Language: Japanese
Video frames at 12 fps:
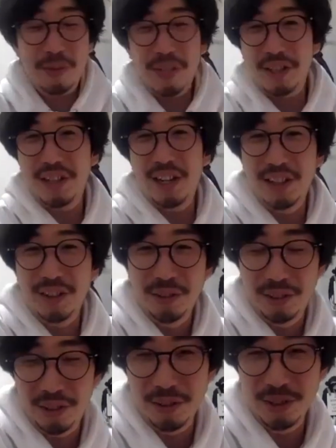んな疲れて
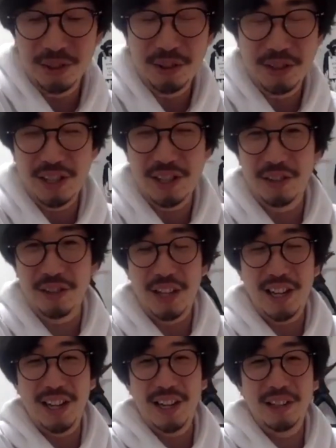くんだよ、その自粛
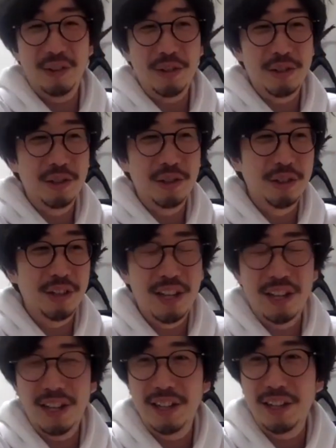で、うん、の外出
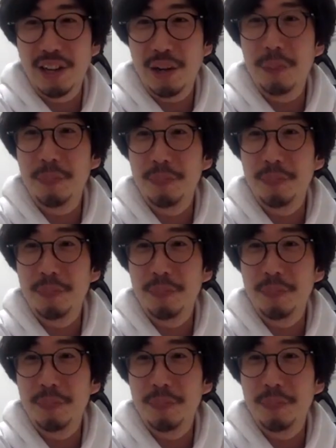れないから、は